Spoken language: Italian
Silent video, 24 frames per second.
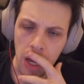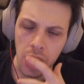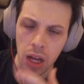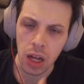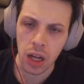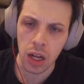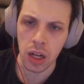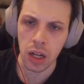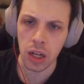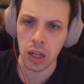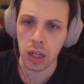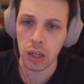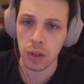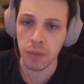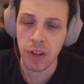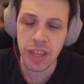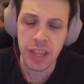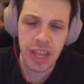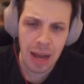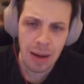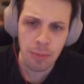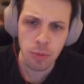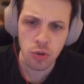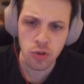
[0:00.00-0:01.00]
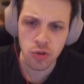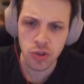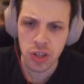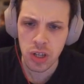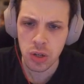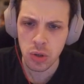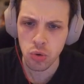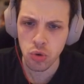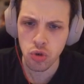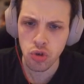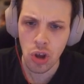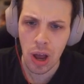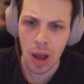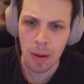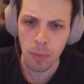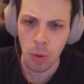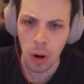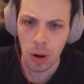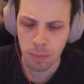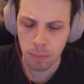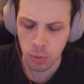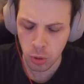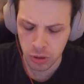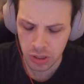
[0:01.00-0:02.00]
Uh, vediamo se
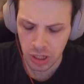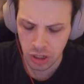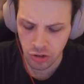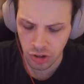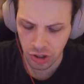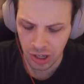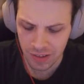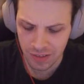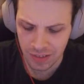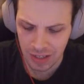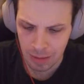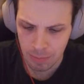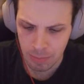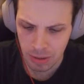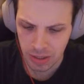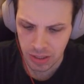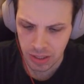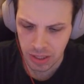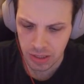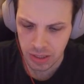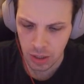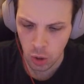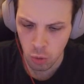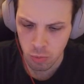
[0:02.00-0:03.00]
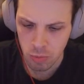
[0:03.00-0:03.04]
riusciamo a portarci a casa la partita.